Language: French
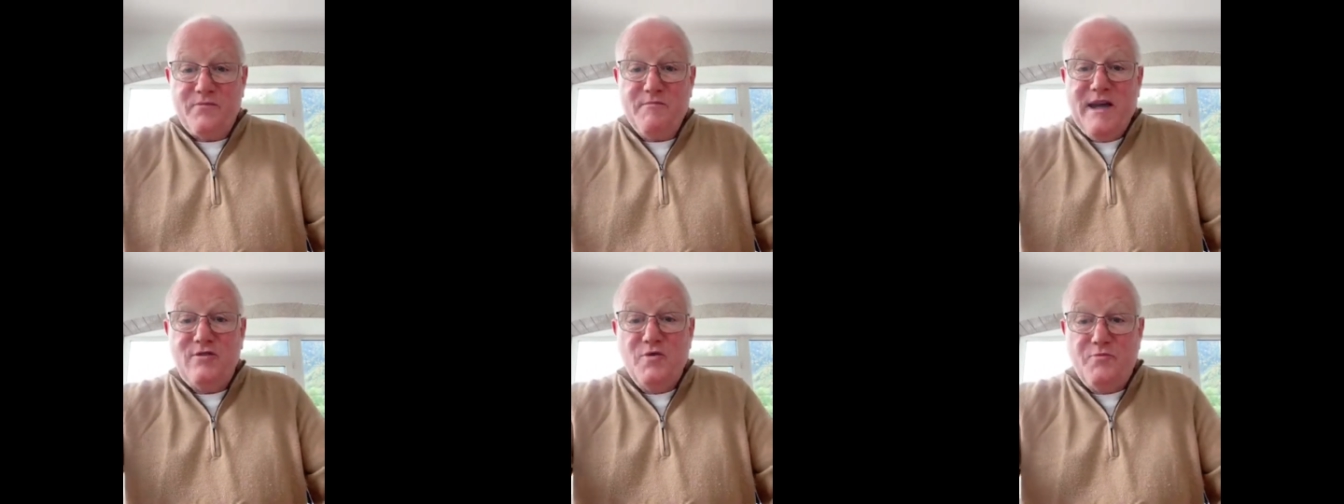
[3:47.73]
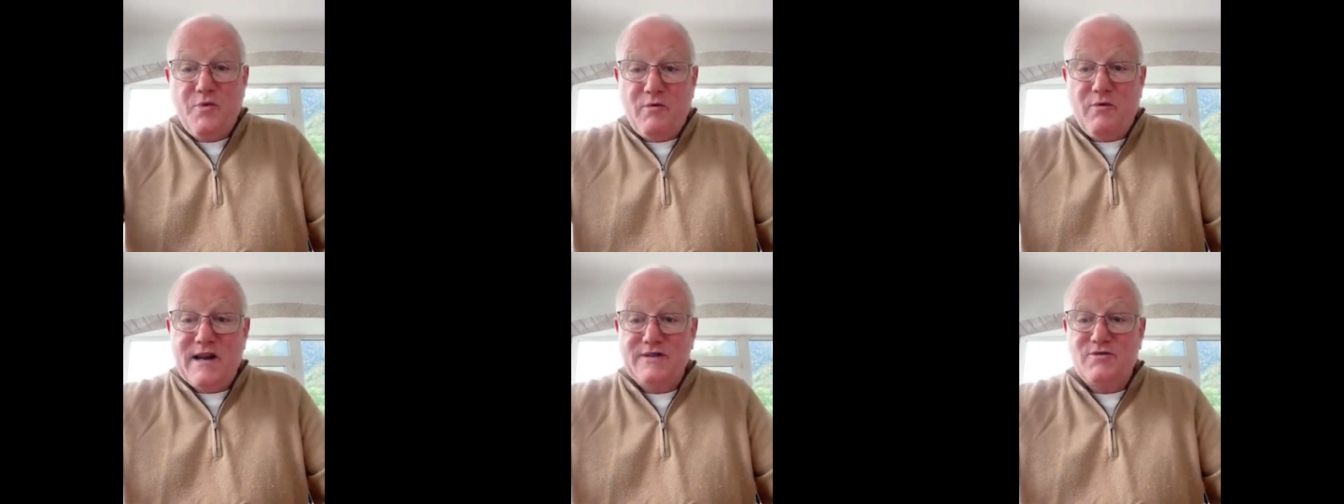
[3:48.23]
Mais tu peux
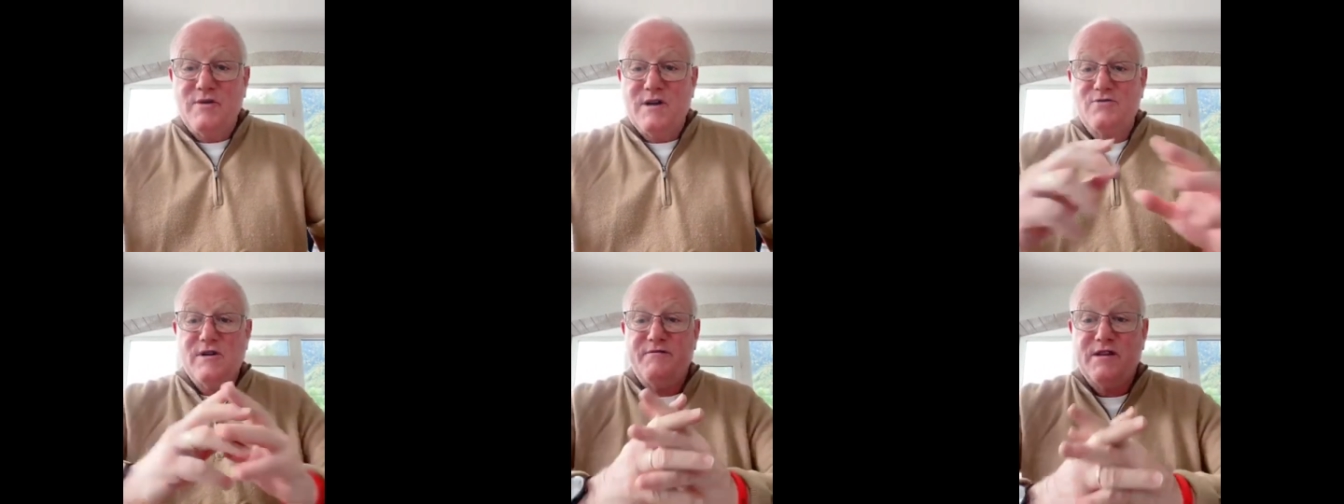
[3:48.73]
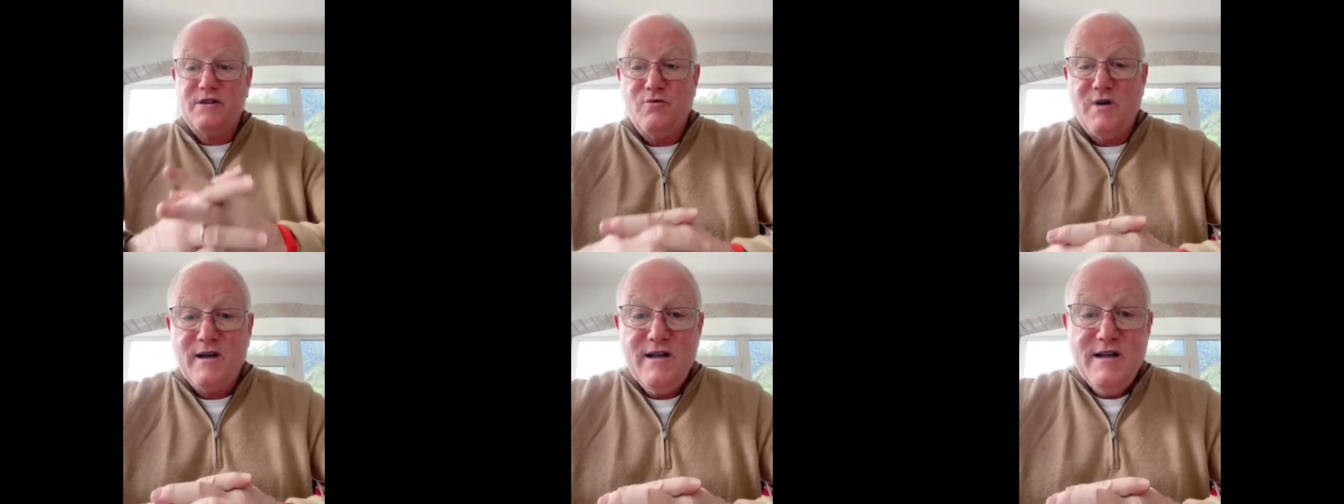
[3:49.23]
avoir l'assurance de la
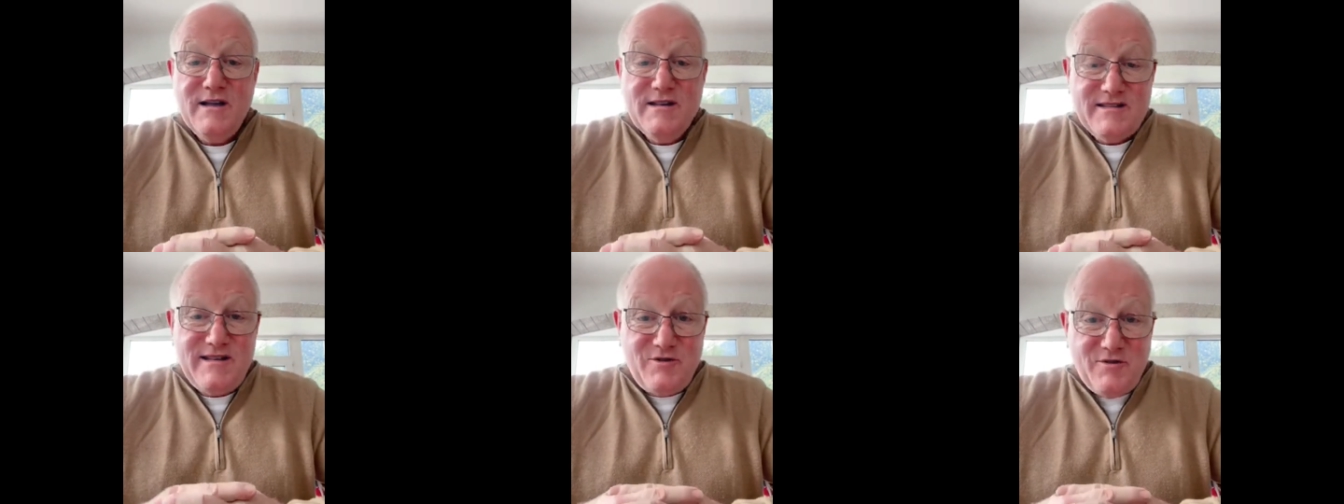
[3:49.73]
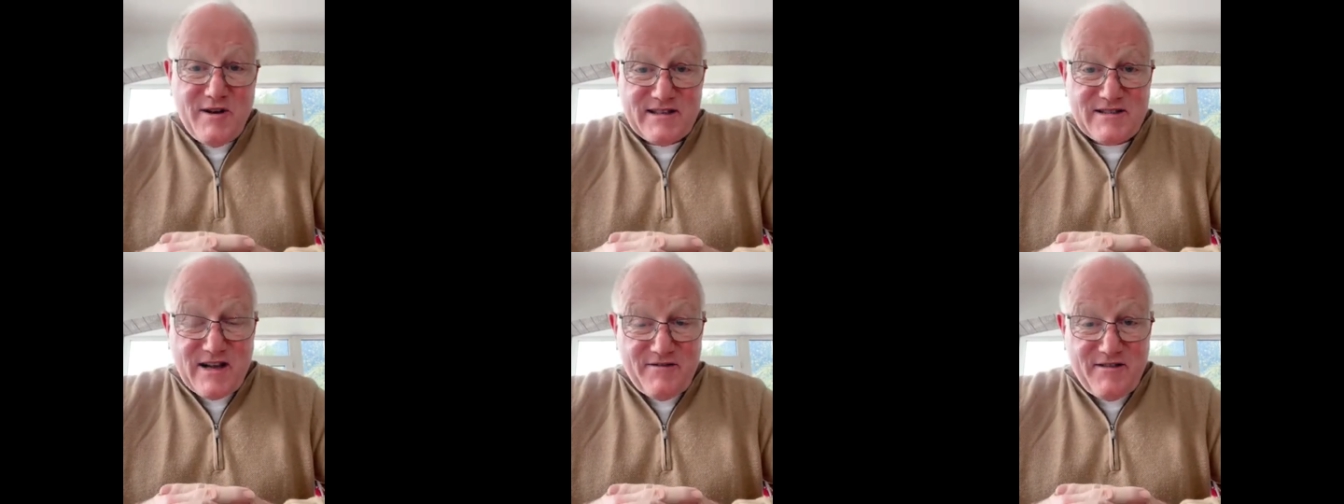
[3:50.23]
victoire si tu
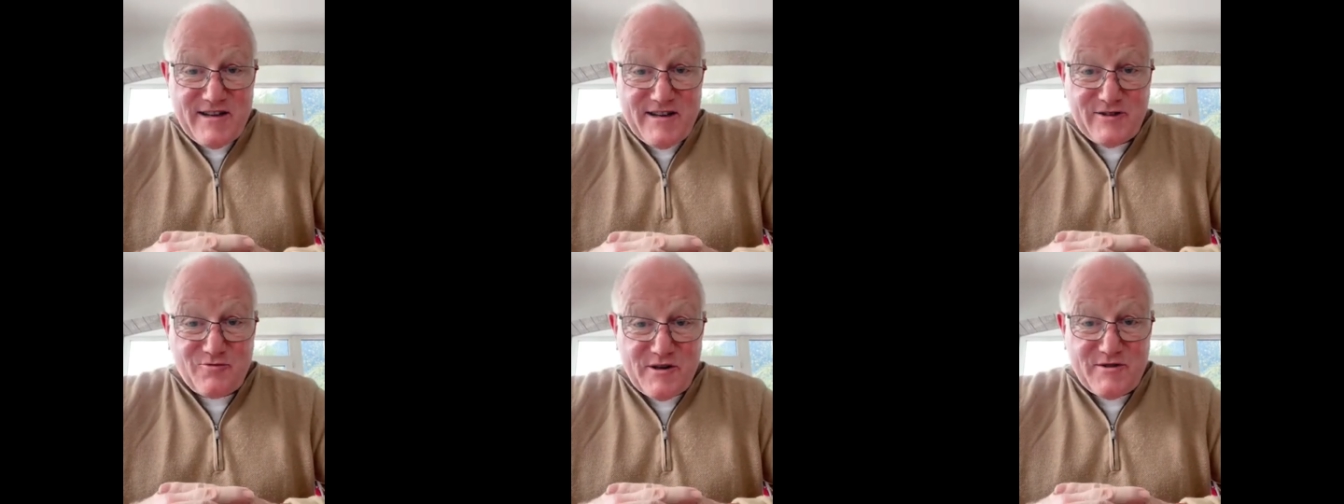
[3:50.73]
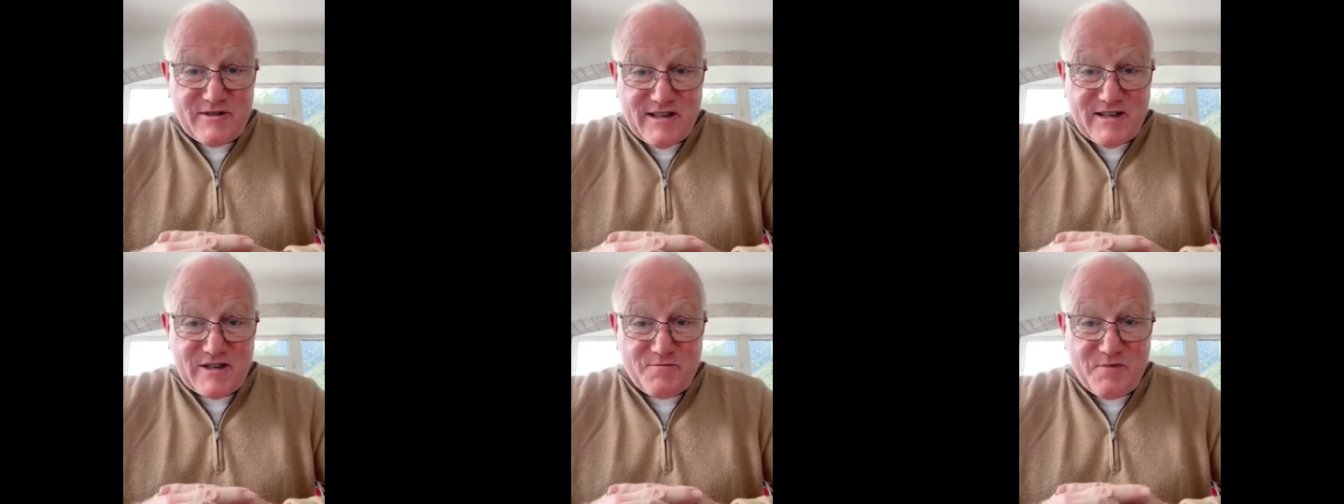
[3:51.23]
laisses travailler en toi le
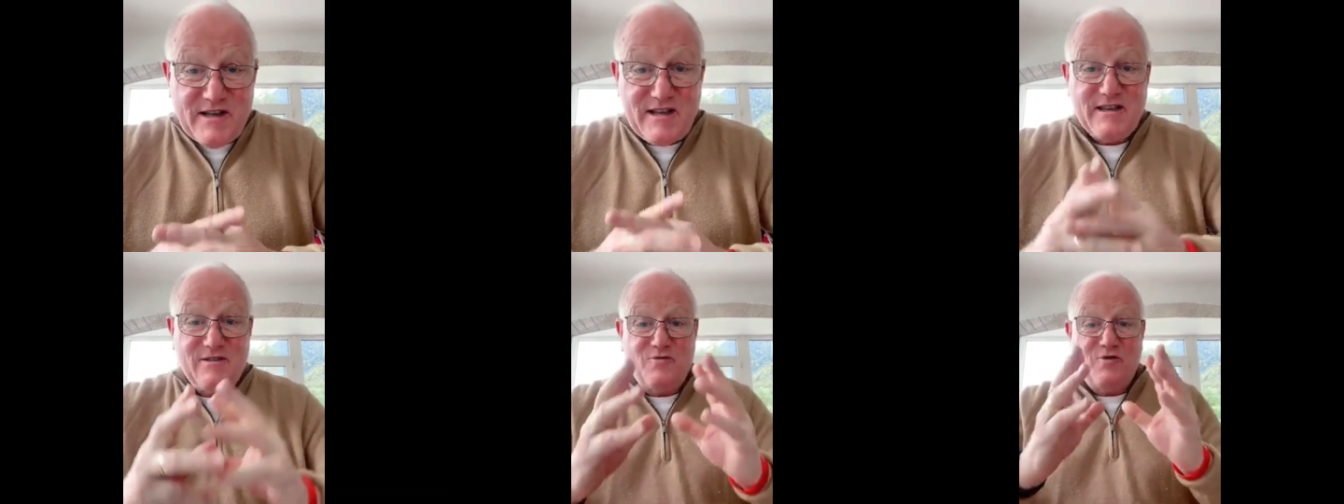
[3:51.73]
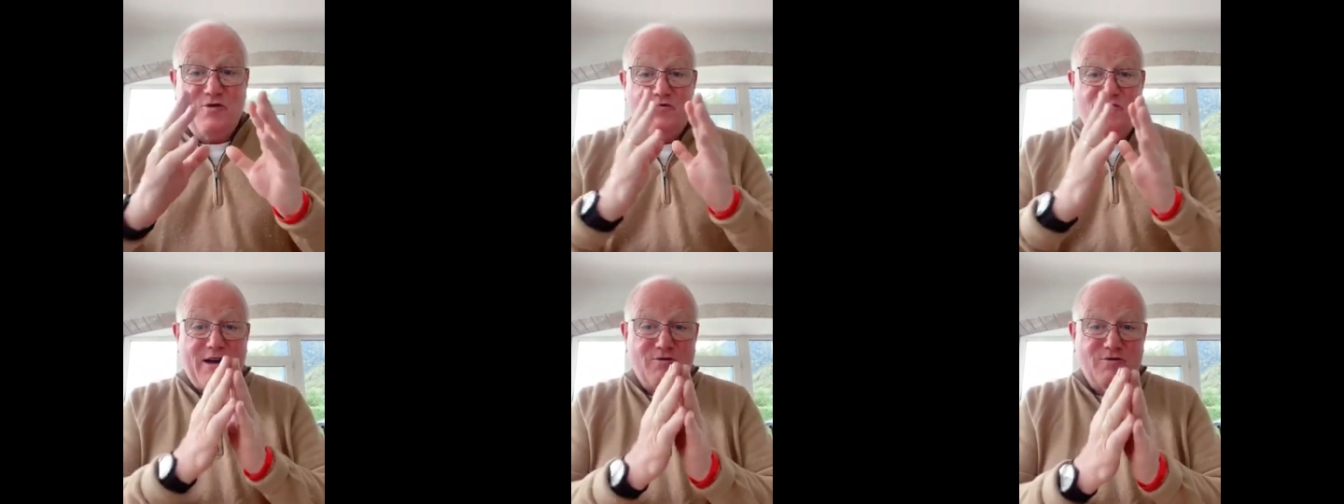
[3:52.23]
Saint-Esprit que
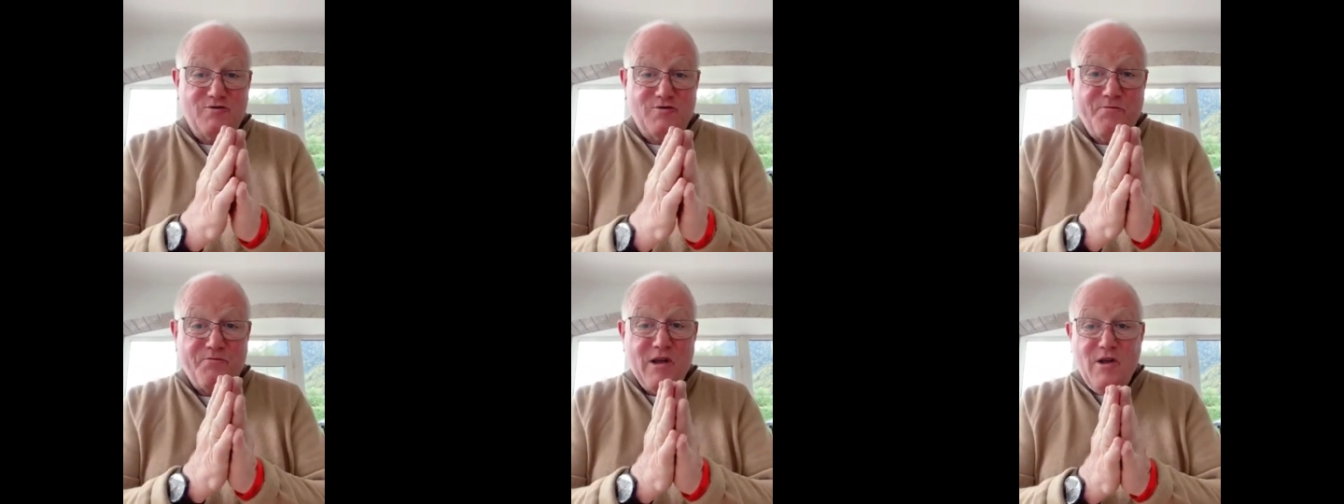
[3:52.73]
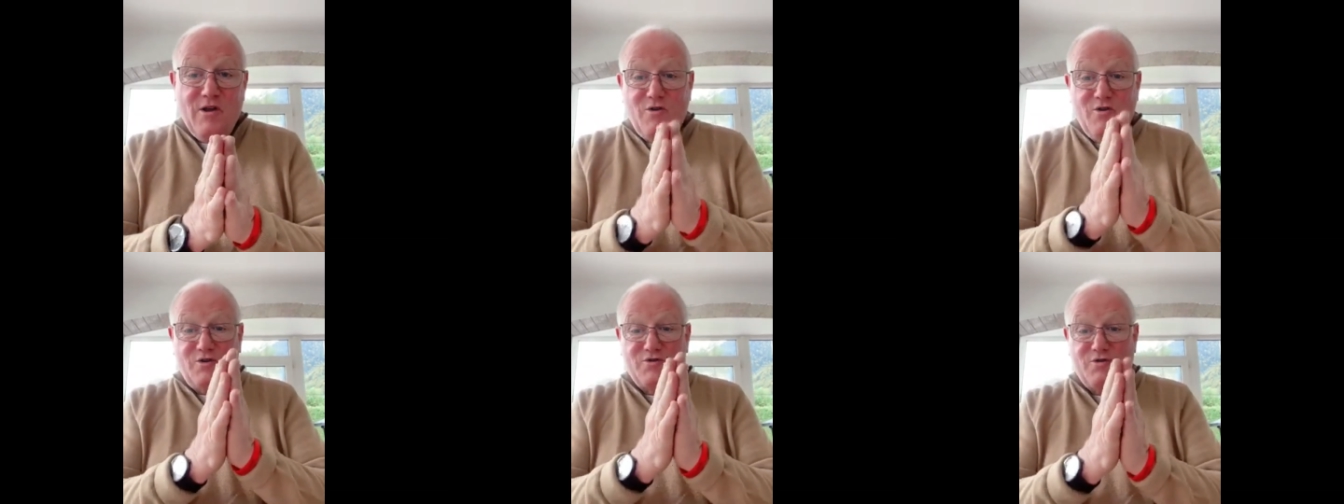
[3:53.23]
tu as reçu
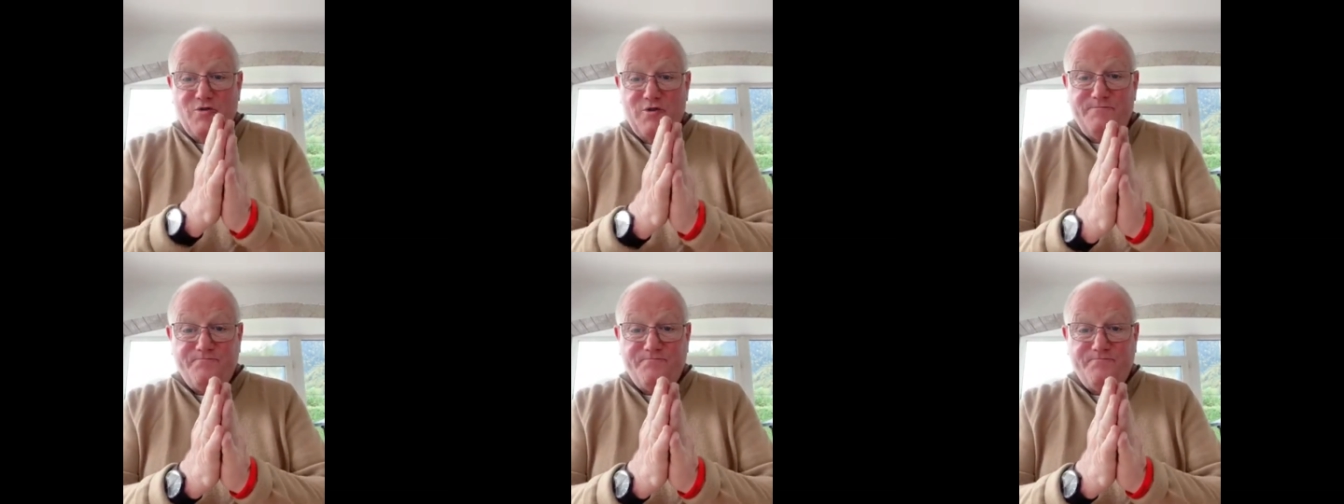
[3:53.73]
lorsque